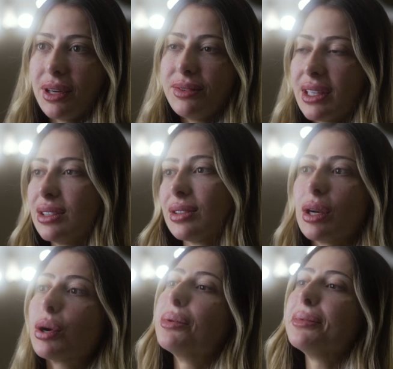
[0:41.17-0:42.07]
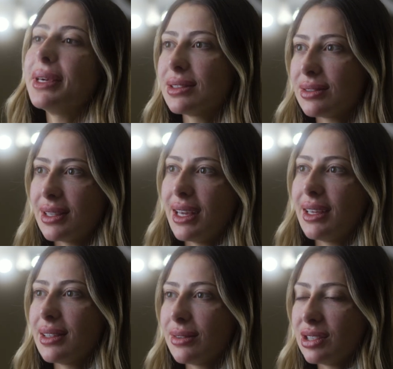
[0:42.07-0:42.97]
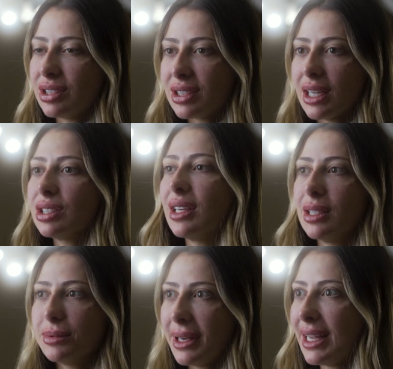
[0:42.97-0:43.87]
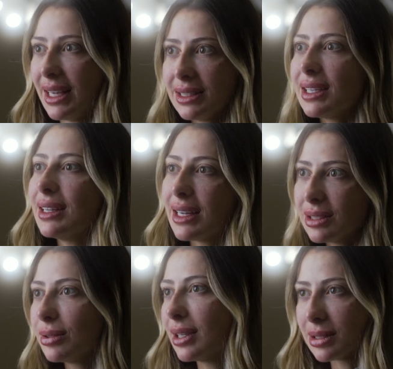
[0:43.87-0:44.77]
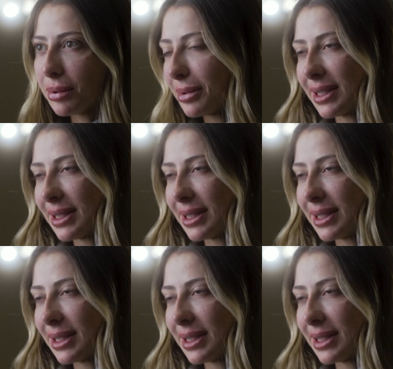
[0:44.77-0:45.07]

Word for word: pelo fato de eu estar no começo, né? Então a gente quer adquirir experiência e dar segurança para o